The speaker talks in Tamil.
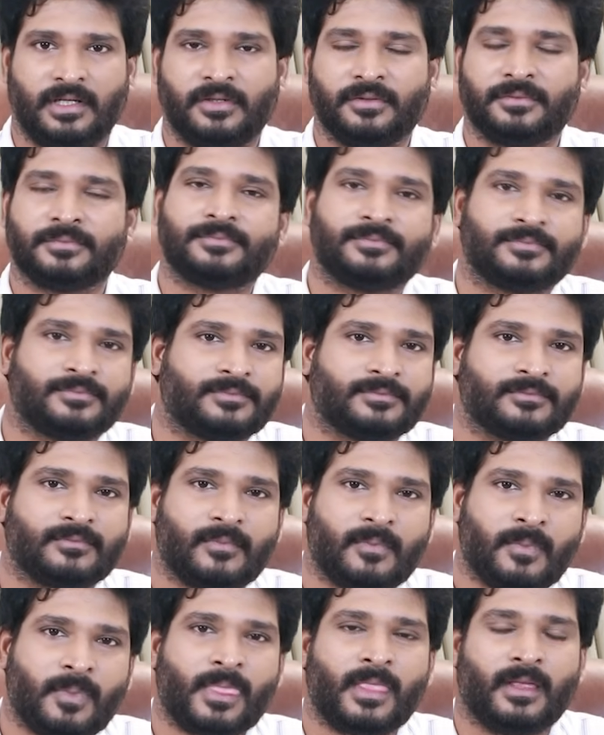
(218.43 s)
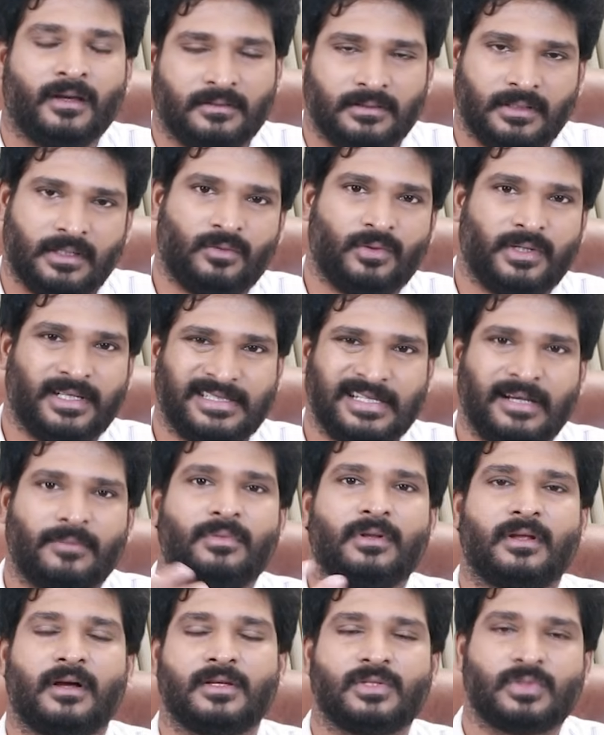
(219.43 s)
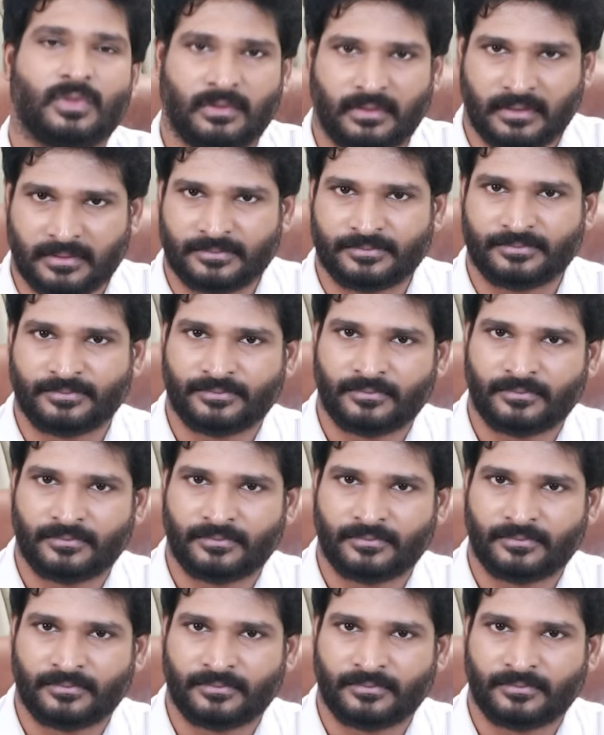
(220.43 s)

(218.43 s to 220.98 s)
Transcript: தெரியும் இதெல்லாம் ஒரு எக்ஸாம்பிளுக்காக சொல்கிறேன்